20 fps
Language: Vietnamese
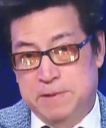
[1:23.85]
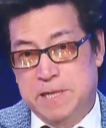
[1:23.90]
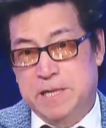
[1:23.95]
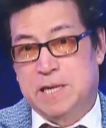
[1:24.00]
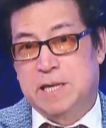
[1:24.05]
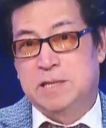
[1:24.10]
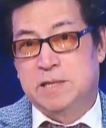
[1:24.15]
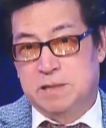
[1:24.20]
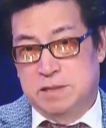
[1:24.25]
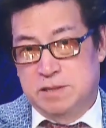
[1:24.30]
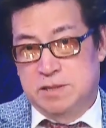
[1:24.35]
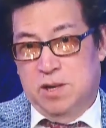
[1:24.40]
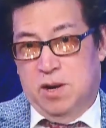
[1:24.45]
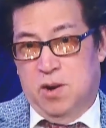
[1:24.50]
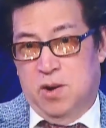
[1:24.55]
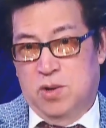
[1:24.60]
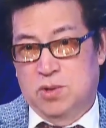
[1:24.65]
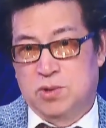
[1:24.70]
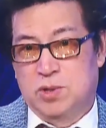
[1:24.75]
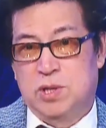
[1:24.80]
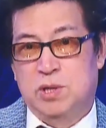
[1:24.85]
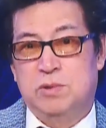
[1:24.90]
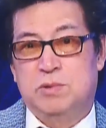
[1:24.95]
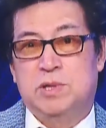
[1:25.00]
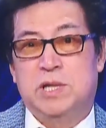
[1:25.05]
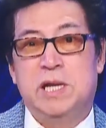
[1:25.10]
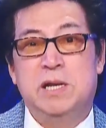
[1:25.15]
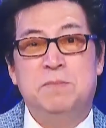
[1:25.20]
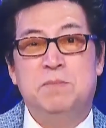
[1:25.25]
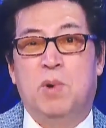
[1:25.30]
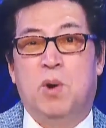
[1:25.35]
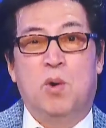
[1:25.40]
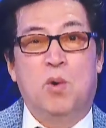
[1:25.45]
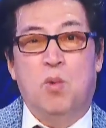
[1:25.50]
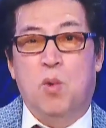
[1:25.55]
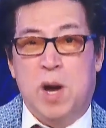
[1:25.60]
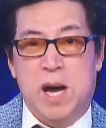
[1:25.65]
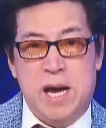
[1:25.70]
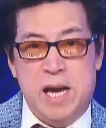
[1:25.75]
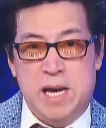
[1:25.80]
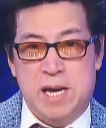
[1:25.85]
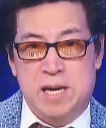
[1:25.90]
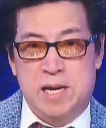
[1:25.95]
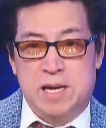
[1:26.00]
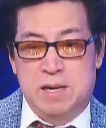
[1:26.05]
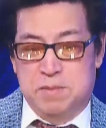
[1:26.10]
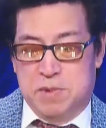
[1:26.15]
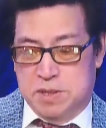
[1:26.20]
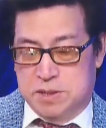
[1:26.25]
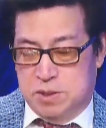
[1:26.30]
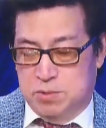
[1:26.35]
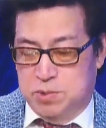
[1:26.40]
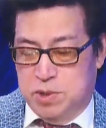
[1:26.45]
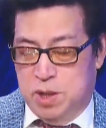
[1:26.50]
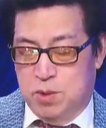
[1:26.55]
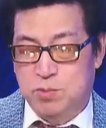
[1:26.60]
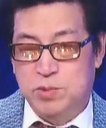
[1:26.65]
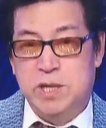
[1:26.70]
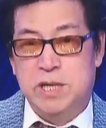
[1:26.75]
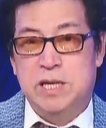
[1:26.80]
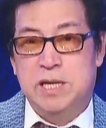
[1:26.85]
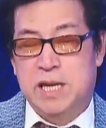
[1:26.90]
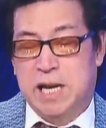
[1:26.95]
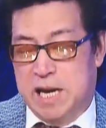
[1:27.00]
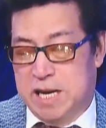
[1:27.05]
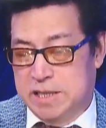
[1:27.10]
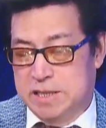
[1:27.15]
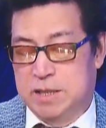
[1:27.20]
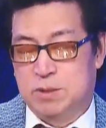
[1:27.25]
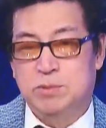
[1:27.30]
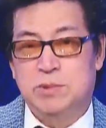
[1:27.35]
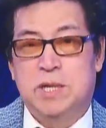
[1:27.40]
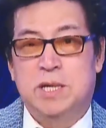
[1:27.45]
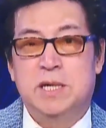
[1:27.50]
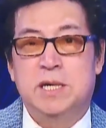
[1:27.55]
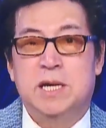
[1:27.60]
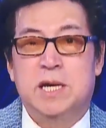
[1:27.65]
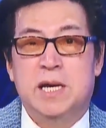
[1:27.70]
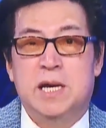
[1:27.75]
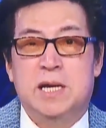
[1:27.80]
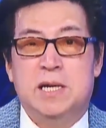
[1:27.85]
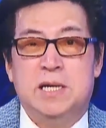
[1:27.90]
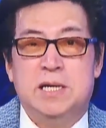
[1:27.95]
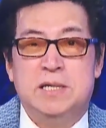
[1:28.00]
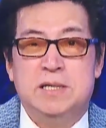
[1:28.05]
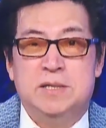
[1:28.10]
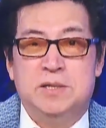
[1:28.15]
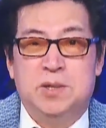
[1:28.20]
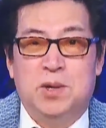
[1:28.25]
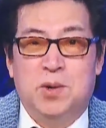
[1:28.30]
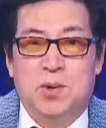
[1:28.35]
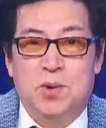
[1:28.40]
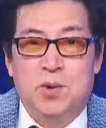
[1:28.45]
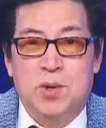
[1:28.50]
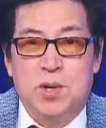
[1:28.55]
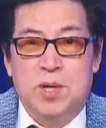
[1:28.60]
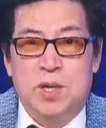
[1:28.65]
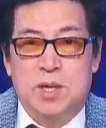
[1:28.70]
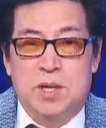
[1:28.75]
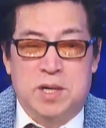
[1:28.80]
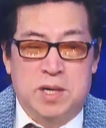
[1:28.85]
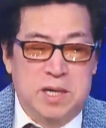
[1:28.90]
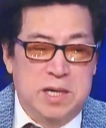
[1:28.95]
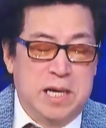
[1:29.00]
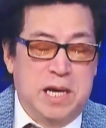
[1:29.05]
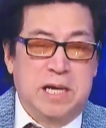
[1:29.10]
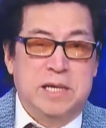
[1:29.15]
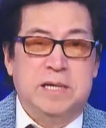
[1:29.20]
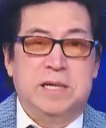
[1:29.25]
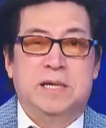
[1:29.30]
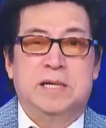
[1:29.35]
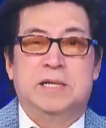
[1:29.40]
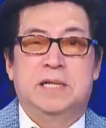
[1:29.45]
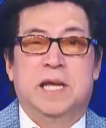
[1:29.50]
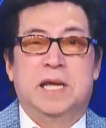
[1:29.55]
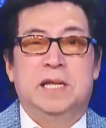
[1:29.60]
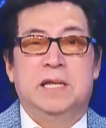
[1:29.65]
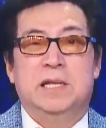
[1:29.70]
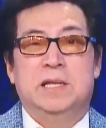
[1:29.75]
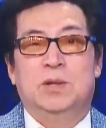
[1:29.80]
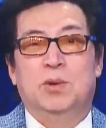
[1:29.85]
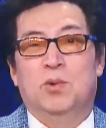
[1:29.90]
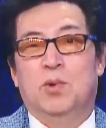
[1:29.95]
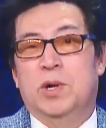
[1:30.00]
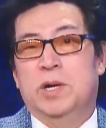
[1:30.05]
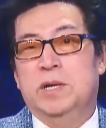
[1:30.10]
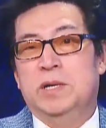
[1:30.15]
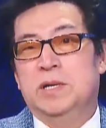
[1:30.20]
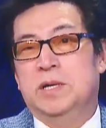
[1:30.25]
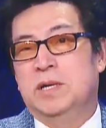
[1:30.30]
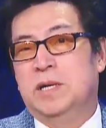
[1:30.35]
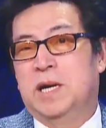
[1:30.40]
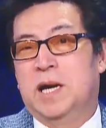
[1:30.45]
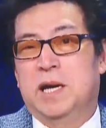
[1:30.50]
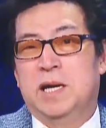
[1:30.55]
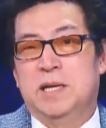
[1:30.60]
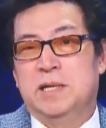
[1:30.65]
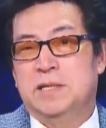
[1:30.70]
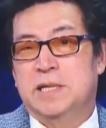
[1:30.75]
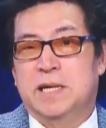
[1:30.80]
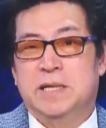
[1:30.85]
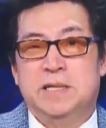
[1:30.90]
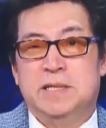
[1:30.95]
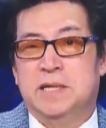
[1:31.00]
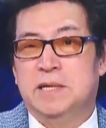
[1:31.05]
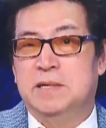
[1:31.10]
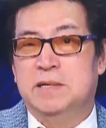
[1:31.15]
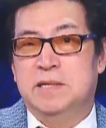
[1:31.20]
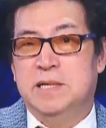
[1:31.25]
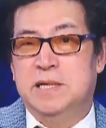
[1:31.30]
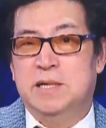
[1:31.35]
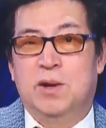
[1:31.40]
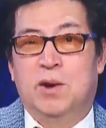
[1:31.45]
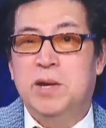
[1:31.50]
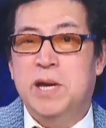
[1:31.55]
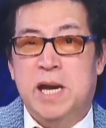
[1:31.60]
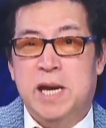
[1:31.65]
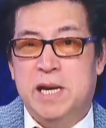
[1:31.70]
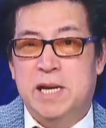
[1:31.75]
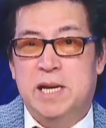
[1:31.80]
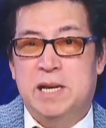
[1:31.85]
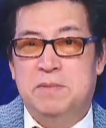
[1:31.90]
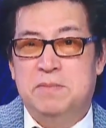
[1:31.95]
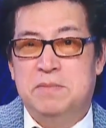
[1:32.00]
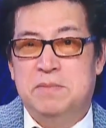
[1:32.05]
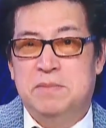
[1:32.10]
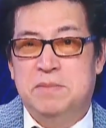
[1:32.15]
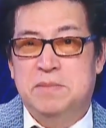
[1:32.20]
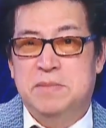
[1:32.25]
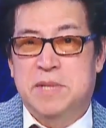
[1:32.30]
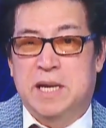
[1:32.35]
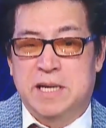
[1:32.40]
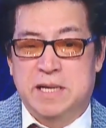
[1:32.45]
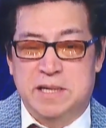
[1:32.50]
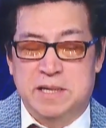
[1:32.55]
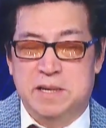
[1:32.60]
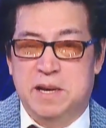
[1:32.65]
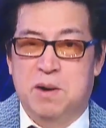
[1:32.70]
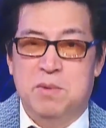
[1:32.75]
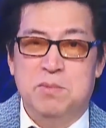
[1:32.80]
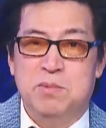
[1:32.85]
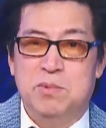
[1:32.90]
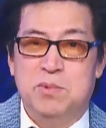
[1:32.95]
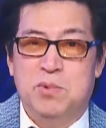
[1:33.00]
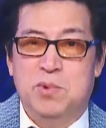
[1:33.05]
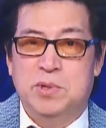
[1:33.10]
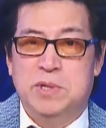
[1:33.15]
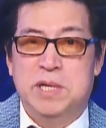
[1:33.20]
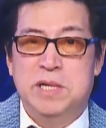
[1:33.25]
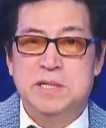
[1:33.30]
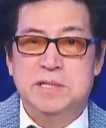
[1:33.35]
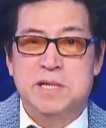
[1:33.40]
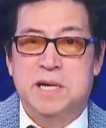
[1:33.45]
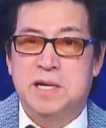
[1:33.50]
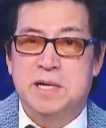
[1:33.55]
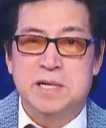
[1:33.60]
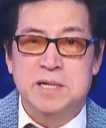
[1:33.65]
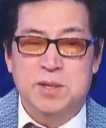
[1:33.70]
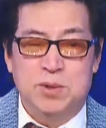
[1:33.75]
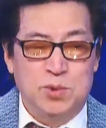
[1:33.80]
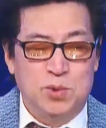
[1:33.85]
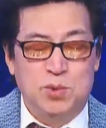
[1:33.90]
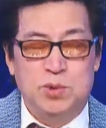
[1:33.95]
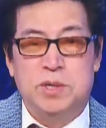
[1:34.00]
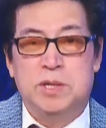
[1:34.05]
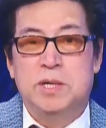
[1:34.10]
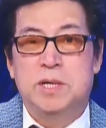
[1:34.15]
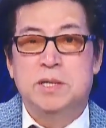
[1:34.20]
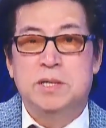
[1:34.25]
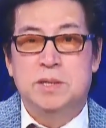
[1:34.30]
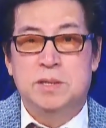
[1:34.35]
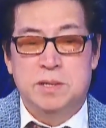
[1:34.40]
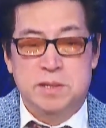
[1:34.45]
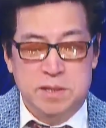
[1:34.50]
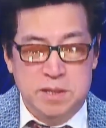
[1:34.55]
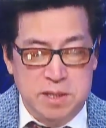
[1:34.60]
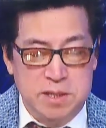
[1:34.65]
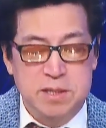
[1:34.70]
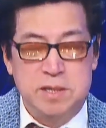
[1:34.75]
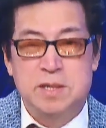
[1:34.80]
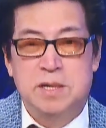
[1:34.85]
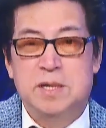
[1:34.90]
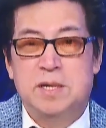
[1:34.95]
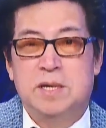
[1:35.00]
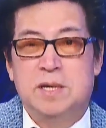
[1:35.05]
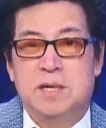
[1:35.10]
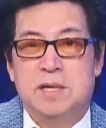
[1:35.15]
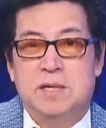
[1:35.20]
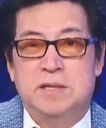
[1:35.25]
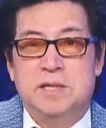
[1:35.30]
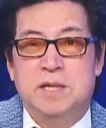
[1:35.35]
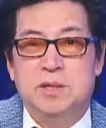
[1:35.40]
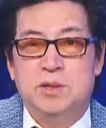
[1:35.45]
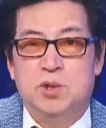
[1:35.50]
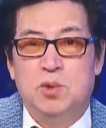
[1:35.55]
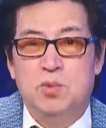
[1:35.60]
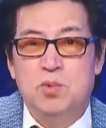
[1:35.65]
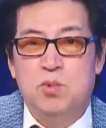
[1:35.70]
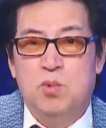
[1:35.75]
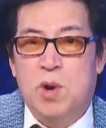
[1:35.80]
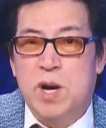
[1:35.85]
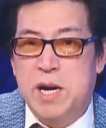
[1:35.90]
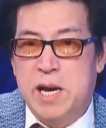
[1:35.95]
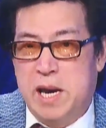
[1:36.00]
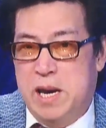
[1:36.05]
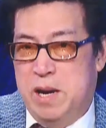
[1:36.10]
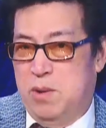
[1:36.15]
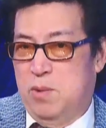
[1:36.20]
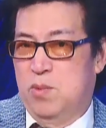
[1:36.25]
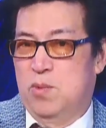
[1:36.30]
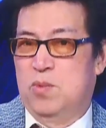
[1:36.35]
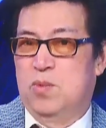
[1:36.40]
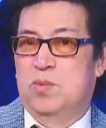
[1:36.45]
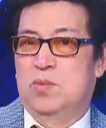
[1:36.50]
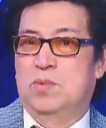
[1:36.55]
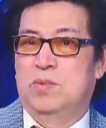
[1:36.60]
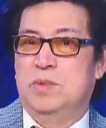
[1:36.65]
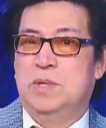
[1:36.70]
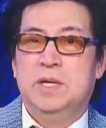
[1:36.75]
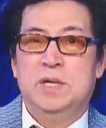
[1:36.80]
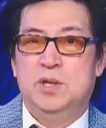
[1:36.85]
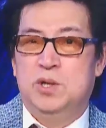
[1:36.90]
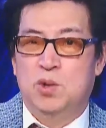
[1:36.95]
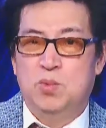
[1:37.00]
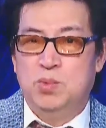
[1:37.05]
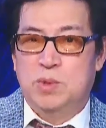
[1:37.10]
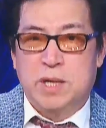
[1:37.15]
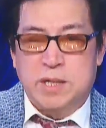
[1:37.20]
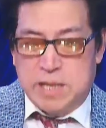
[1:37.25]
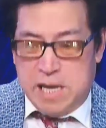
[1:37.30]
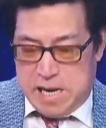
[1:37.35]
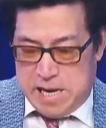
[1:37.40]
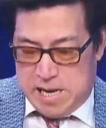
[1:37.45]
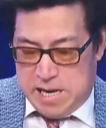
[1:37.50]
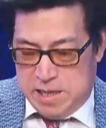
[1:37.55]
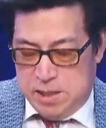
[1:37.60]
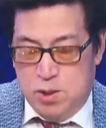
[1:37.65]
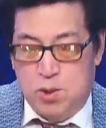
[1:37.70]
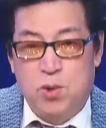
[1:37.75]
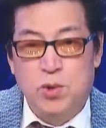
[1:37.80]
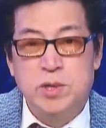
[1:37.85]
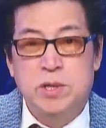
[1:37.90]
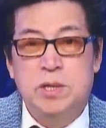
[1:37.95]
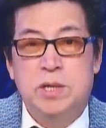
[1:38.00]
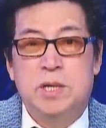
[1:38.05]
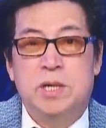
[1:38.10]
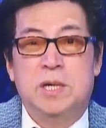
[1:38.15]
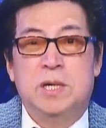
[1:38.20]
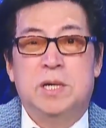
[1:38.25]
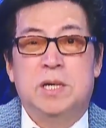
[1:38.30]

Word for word: vì cái tự do cho nên tiến bộ quá mà trong khi ông nhìn lại thì ông thấy liên xô nghĩa là những cái tên tuổi những cái danh từ thì nói hay lắm thành đồng của thế giới đủ đủ thứ nhưng dân chúng quá nghèo nhìn chung tất cả khối